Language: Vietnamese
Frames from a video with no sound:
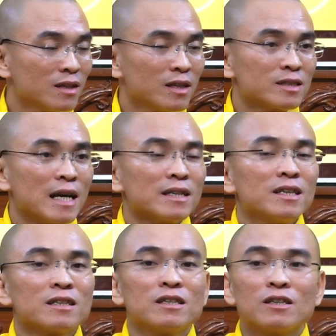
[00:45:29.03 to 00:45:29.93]
sát
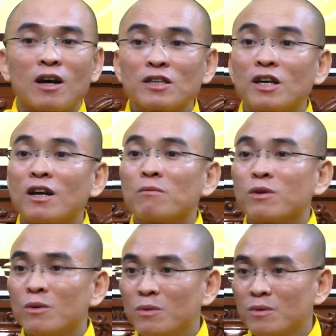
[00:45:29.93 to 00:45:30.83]
nhân chưa rõ chớ động
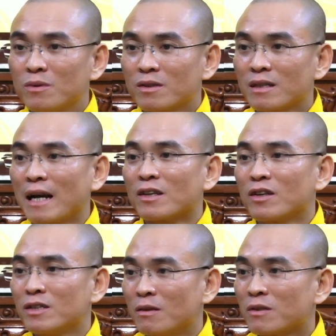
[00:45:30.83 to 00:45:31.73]
thủ. Tặng cho
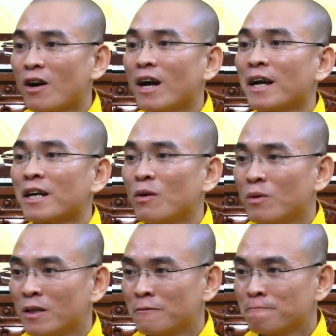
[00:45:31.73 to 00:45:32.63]
người học trò hai câu
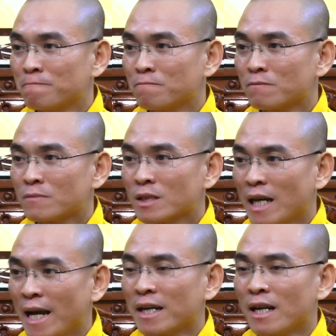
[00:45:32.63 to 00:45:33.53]
đó.
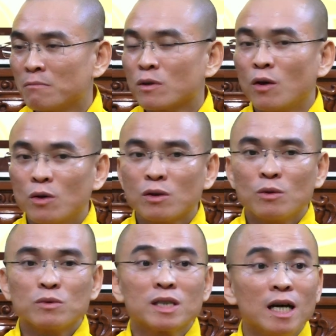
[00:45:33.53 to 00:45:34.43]
Ngàn năm cổ
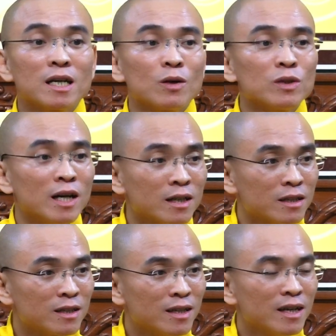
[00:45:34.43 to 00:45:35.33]
thụ chớ nấu thân,
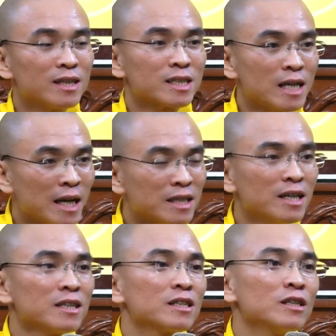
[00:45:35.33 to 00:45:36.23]
sát
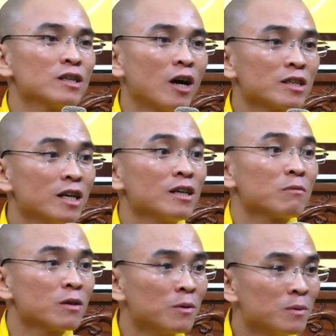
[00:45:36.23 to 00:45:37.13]
nhân chưa rõ chớ động
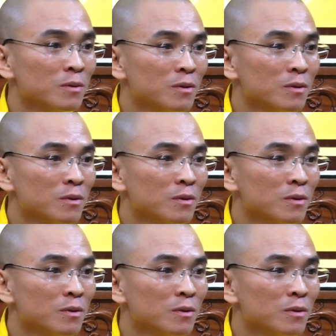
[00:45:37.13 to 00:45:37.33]
thủ.